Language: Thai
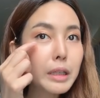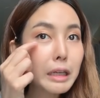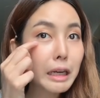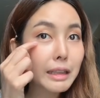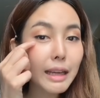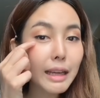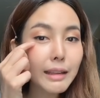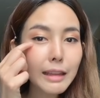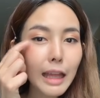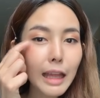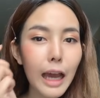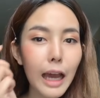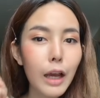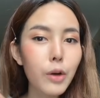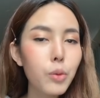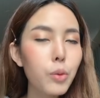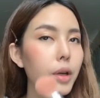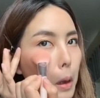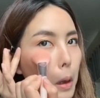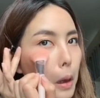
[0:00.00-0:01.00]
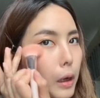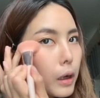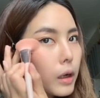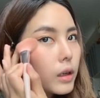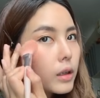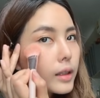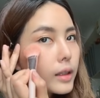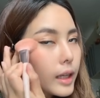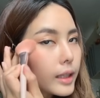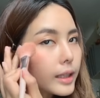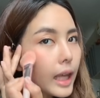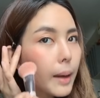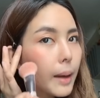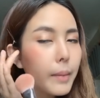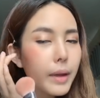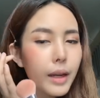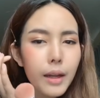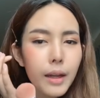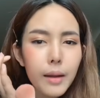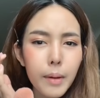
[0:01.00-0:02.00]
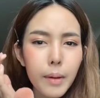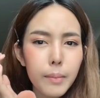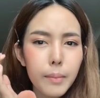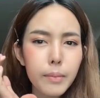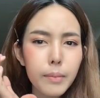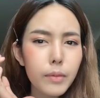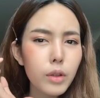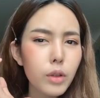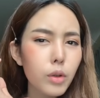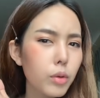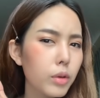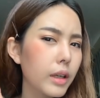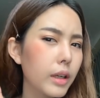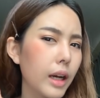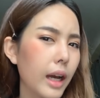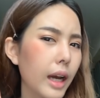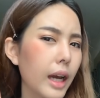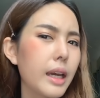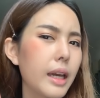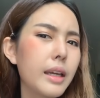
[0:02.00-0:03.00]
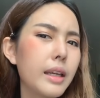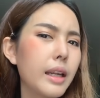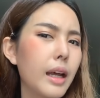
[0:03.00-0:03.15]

อใต้ตาด้วยคือใต้ตาไม่ได้แบบโดนใคร